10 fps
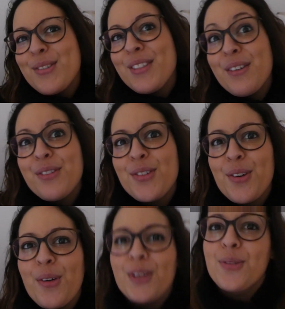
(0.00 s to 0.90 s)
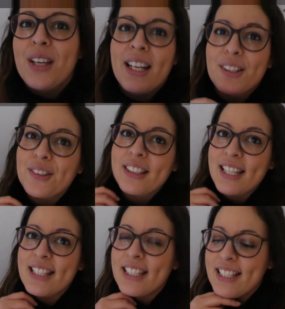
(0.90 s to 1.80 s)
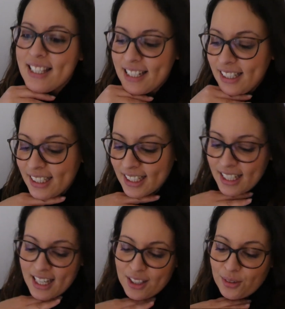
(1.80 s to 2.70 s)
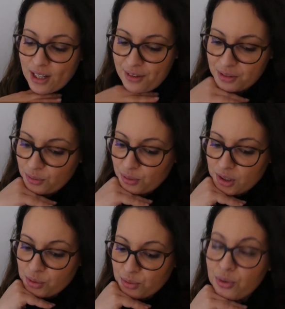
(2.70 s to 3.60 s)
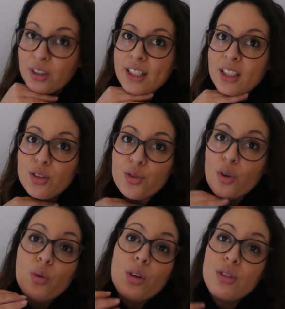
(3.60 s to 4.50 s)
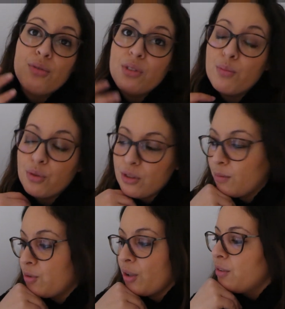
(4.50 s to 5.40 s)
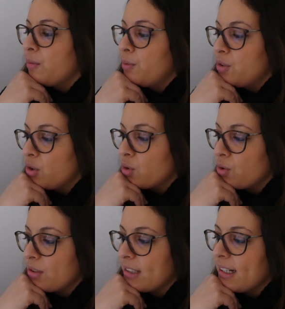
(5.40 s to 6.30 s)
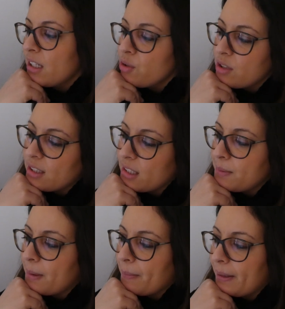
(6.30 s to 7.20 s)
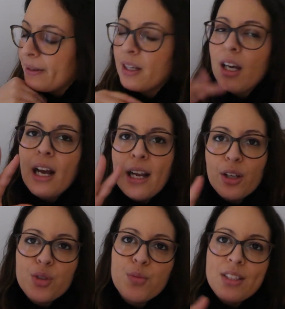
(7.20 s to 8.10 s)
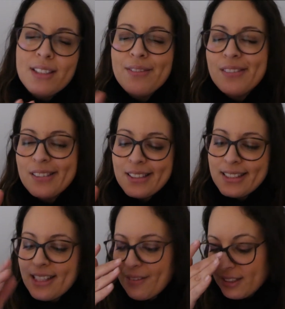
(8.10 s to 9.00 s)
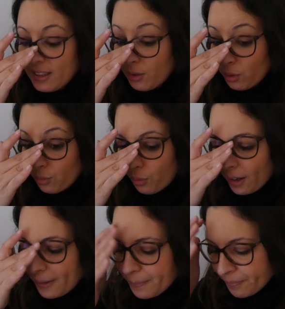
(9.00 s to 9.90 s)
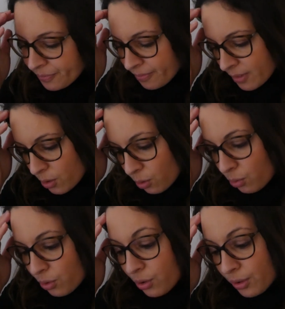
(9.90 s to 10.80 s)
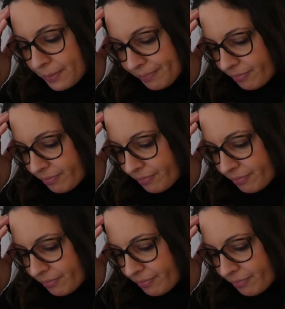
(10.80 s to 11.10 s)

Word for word: je vous avoue que j'angoisse, je suis quelqu'un de très stressé dans la vie de tous les jours et j'angoisse vite pour certaines petites choses et là je stresse pas mal. Alors je me dis ça va détends-toi, surtout que